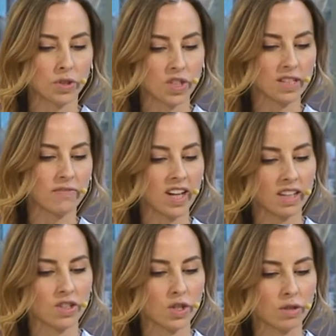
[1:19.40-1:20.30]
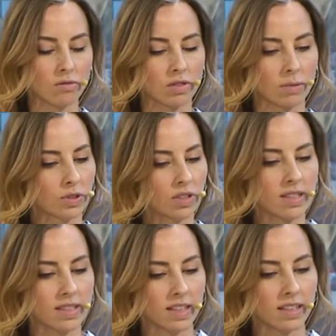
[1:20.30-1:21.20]
podczas wakacji szczególnie, bo to
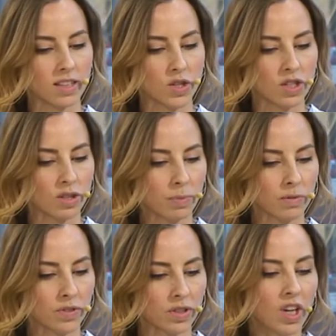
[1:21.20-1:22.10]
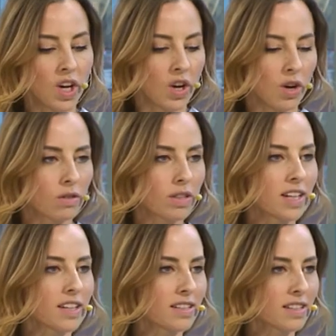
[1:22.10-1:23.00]
jest taki też nietypowy
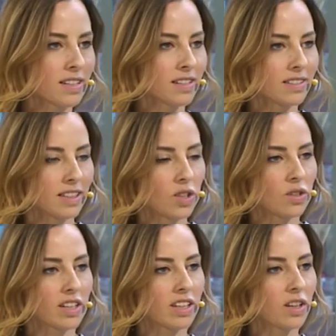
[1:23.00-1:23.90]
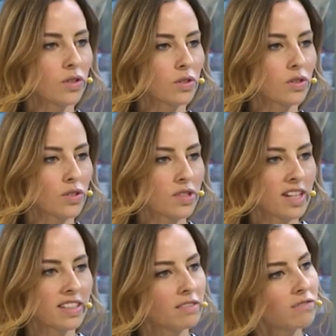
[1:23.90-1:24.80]
okres e, takiego lekkiego
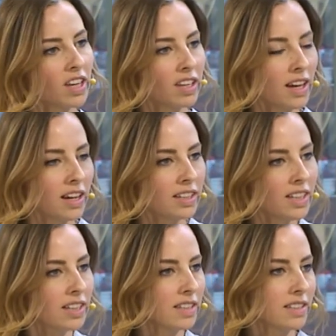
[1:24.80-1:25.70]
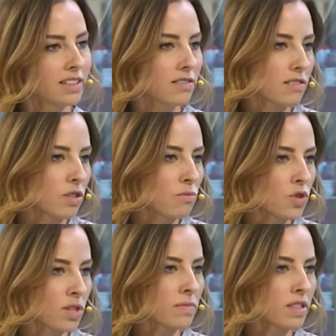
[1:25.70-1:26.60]
rozleniwienia. E, co
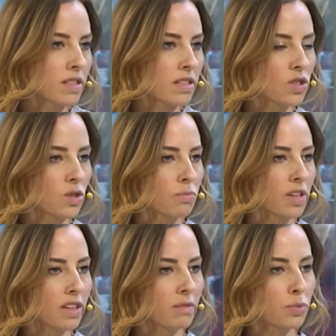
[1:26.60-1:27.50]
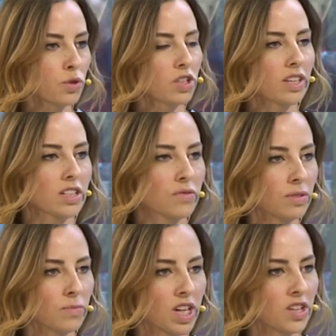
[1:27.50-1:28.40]
możemy sobie poczytać w
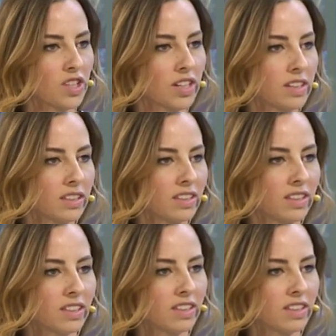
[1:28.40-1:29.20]
tym czasie? E,